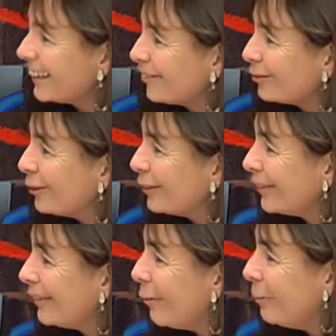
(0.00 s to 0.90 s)
quant
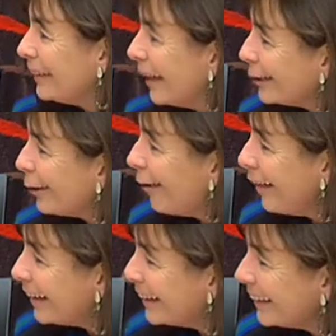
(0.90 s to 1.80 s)
au pays à
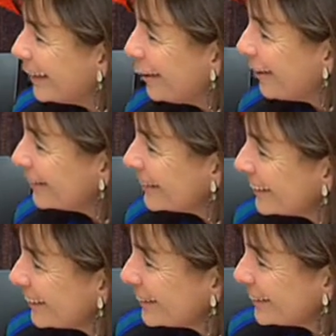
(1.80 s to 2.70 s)
3 et aux
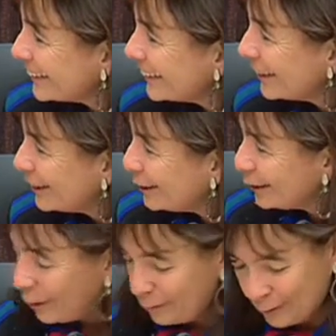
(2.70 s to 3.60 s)
conséquences
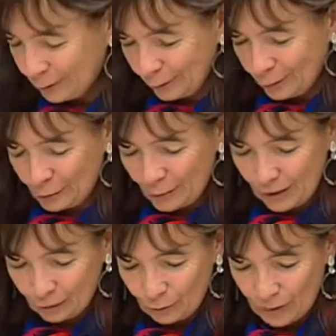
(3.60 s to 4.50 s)
sur votre groupe,
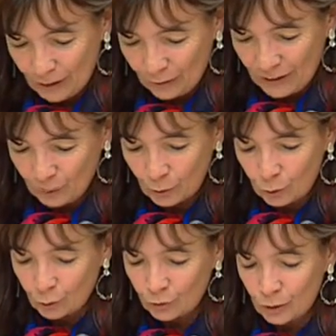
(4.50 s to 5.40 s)
car je crois qu'effectivement,
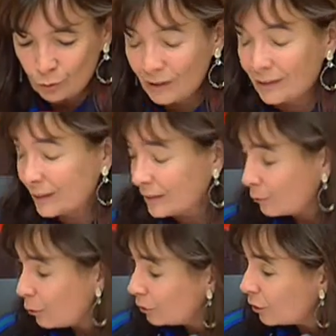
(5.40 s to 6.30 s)
ce sont des outils très
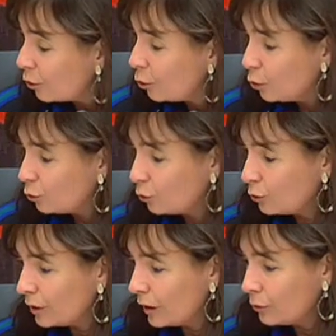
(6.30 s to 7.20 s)
importants sur
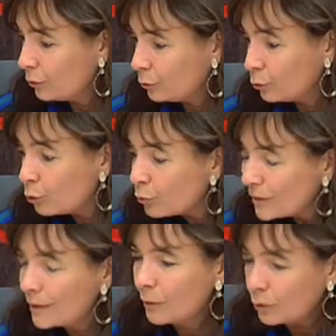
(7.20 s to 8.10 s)
lesquels tout le
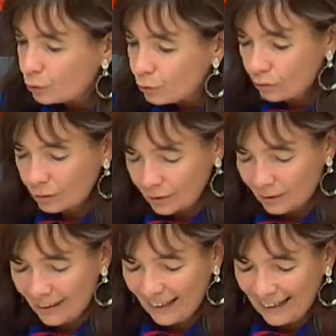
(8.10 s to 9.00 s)
monde s'est battu
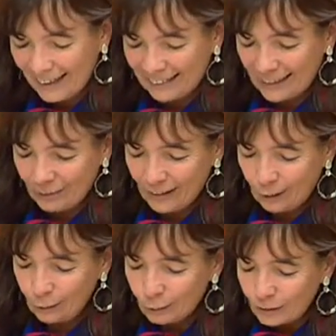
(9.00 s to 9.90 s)
à
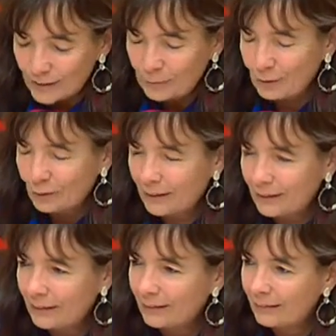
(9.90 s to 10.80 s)
travers toutes les
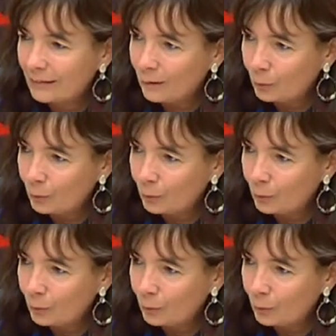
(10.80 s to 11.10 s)
majorités qui